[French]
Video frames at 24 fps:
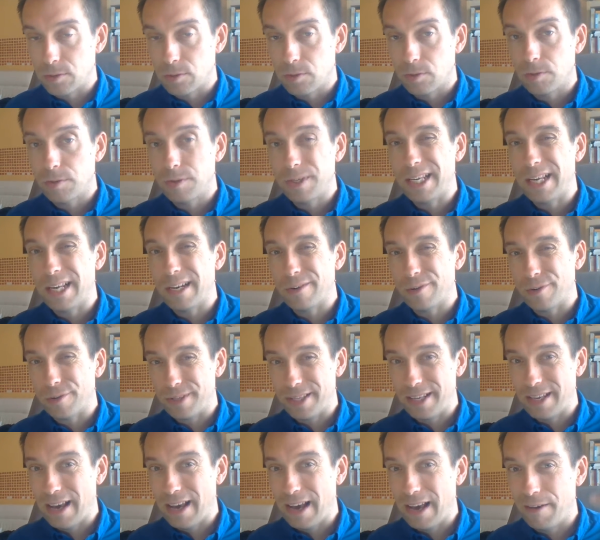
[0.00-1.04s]
qu'il y a le
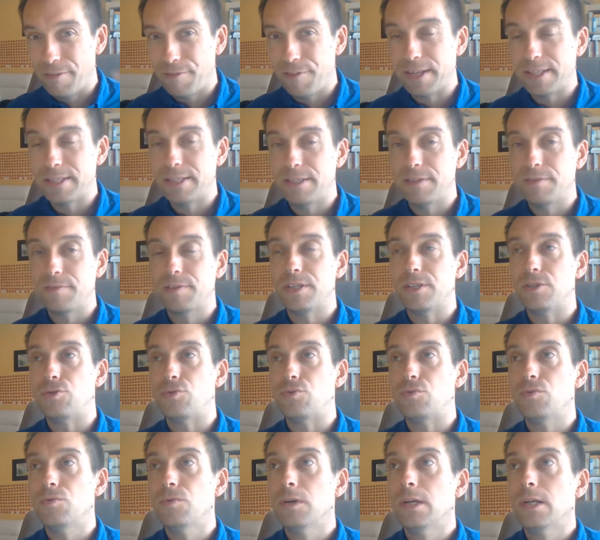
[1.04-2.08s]
côté affectif qui
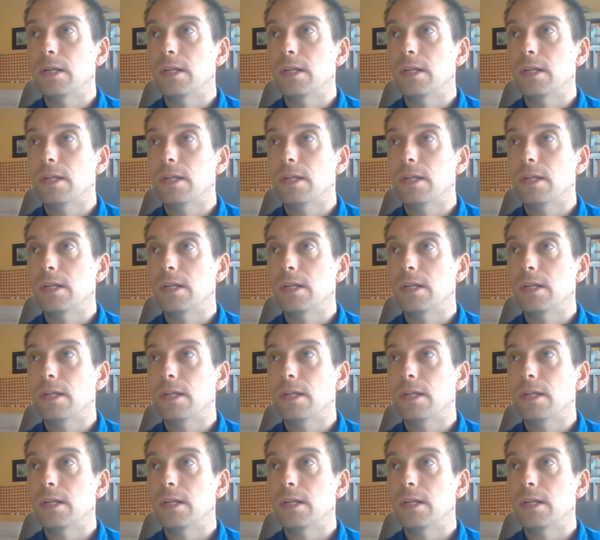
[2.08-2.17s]
joue,